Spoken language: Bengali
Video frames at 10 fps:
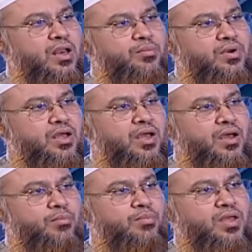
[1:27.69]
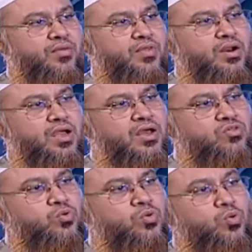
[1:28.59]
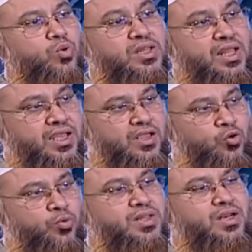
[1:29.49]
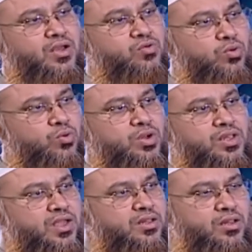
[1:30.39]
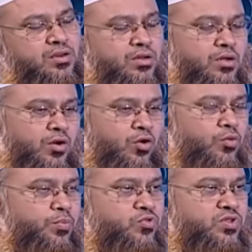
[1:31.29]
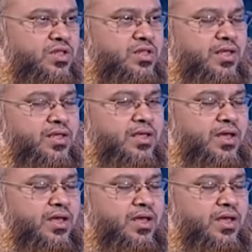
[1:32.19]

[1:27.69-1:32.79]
আলেমরা আম্বিয়াদের কাজগুলো করে থাকেন নবীদের কাজগুলো করে থাকেন তাদের অনুপস্থিতিতে